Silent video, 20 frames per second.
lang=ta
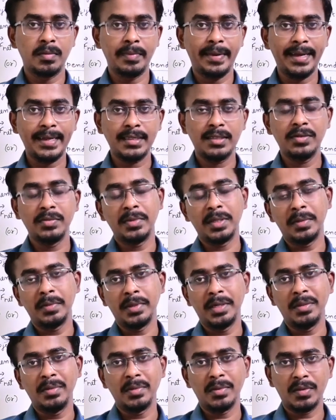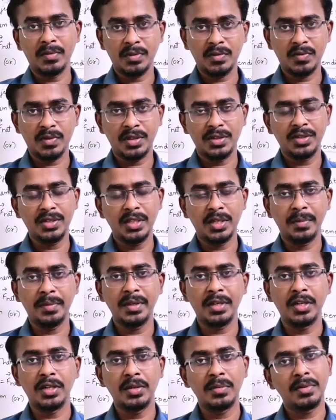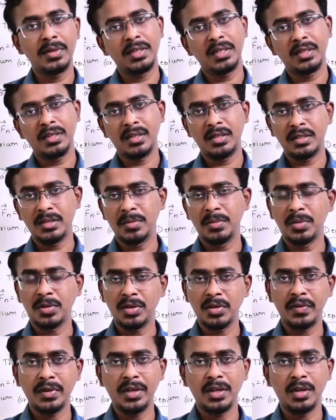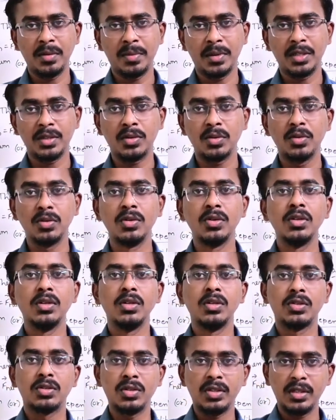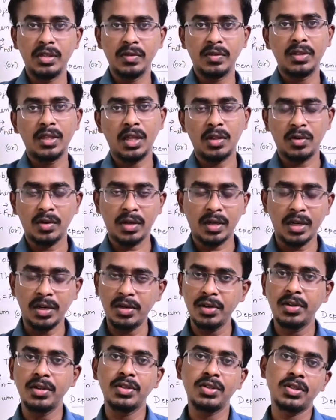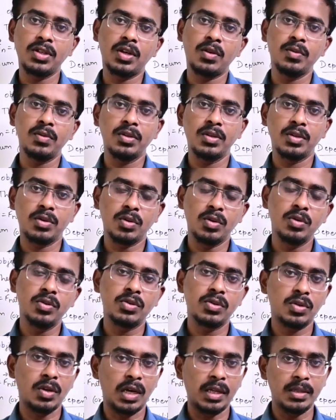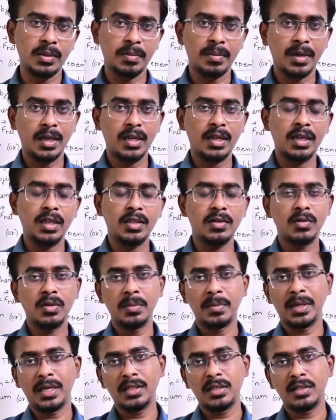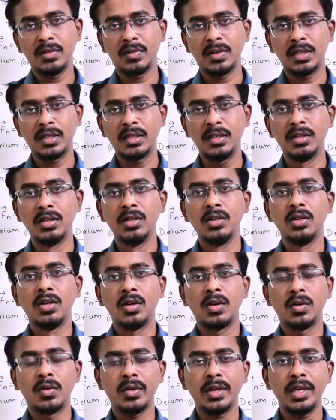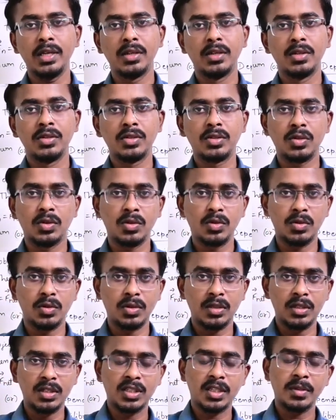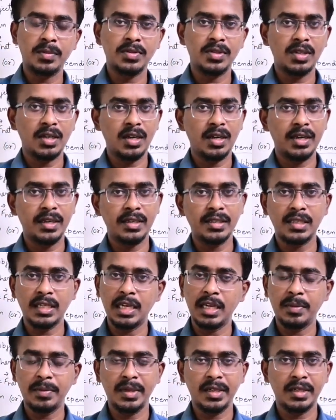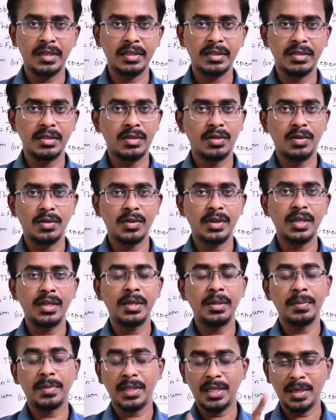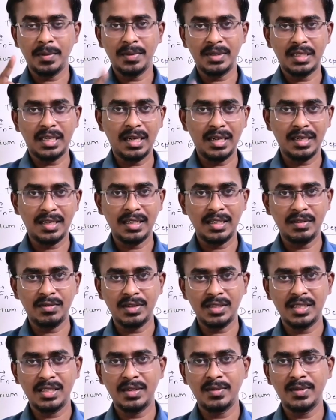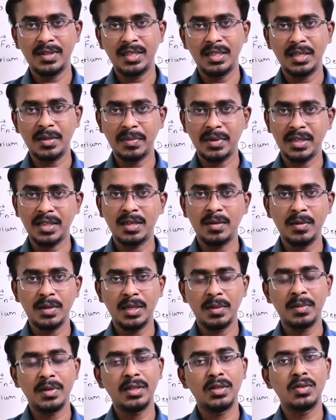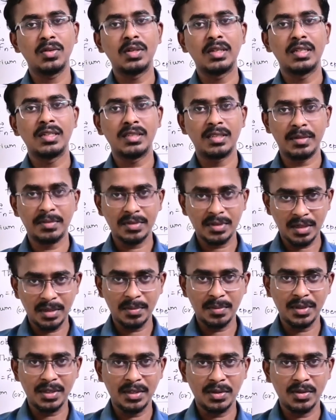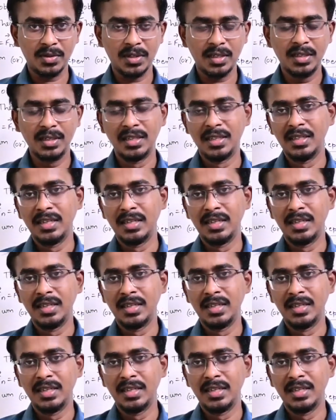மேக்ஸிமம் அண்ட் மினிமம் ஆஃப் ஃபங்க்ஷன் எப்படி கண்டுபிடிக்கன்றது போன வீடியோவில் பார்த்தோம் ஸோ இது வந்து அதோட கண்டினியூஷனாகவும் இருக்கும் ஸோ அதை பார்க்காதவங்க பார்த்துட்டு வாங்க ஓகே ஸோ டிஸ்கிரிப்ஷனில் லிங்க்ஸ் எல்லாமே இருக்குது ஓகே இப்போ தான் நம்ம சேனலுக்கு நீங்கள் ஃபஸ்ட் டைம் வரீங்கன்னா மறக்காமல் என்ன பண்ணிக்கோங்க சப்ஸ்கிரைப் பண்ணிக்கோங்க